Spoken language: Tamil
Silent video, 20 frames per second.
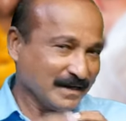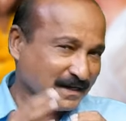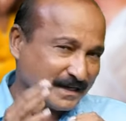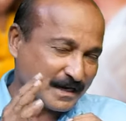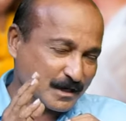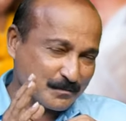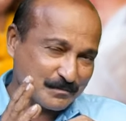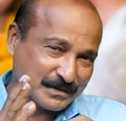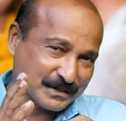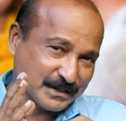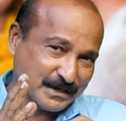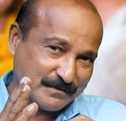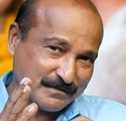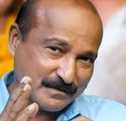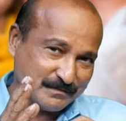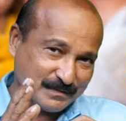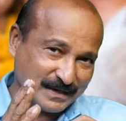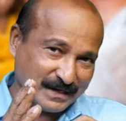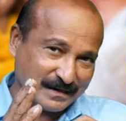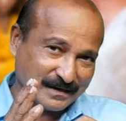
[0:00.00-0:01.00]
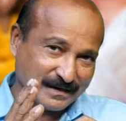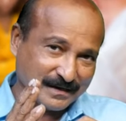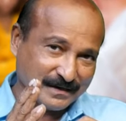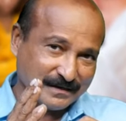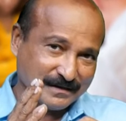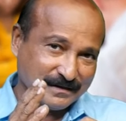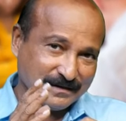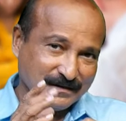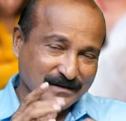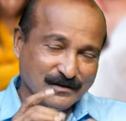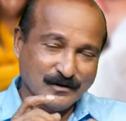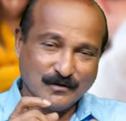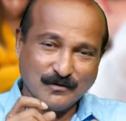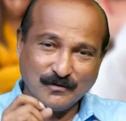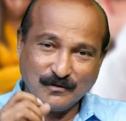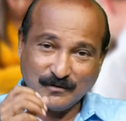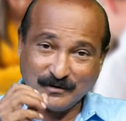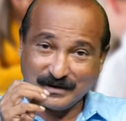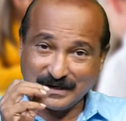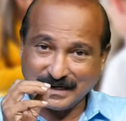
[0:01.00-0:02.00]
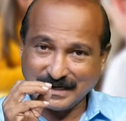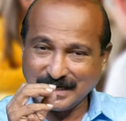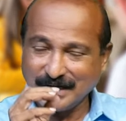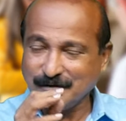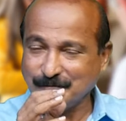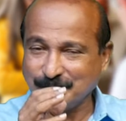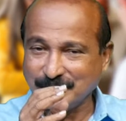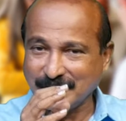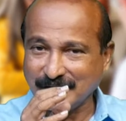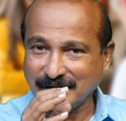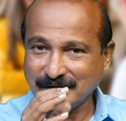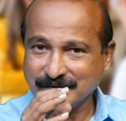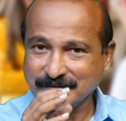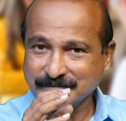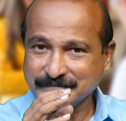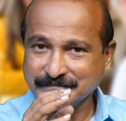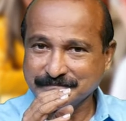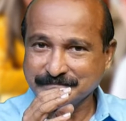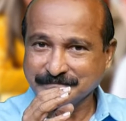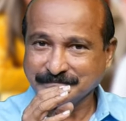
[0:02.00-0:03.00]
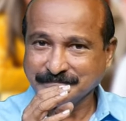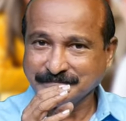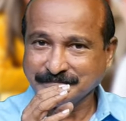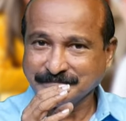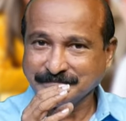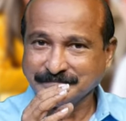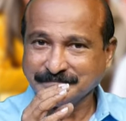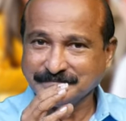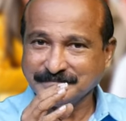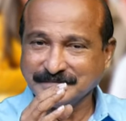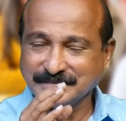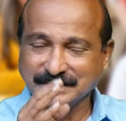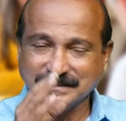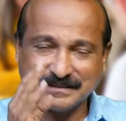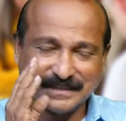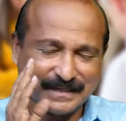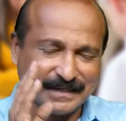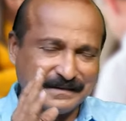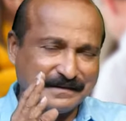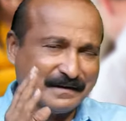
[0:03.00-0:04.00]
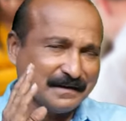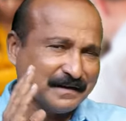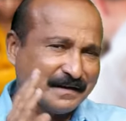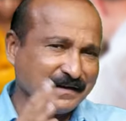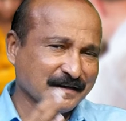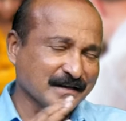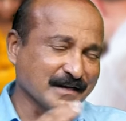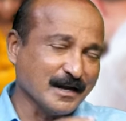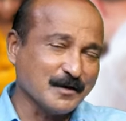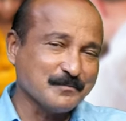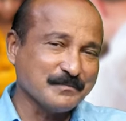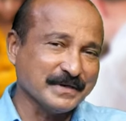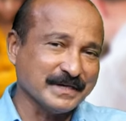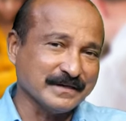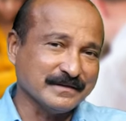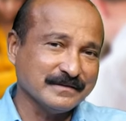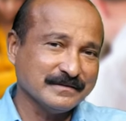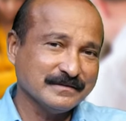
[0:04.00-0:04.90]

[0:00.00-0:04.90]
என் அன்பு தெய்வ பிள்ளைகளே உங்கள் லைஃப்பில் என்னென்ன நன்மை